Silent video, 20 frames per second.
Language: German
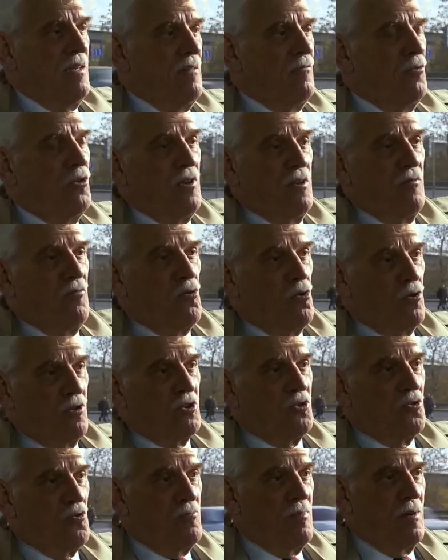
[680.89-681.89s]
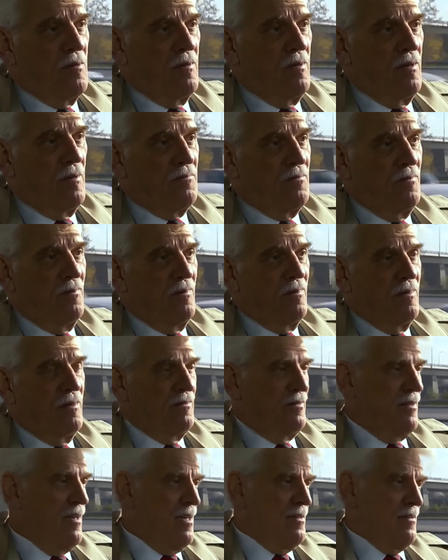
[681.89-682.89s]
Da wurde ich vorgeschoben, habe hab
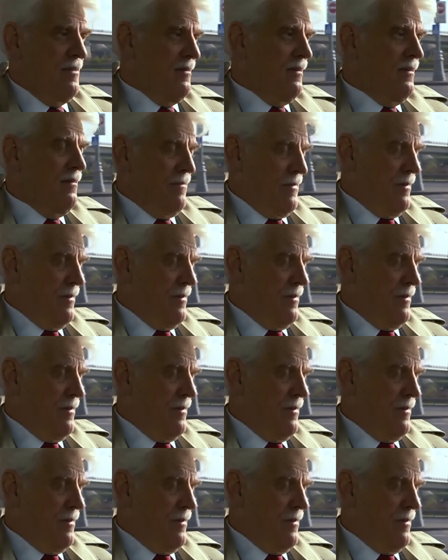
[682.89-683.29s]
gesagt,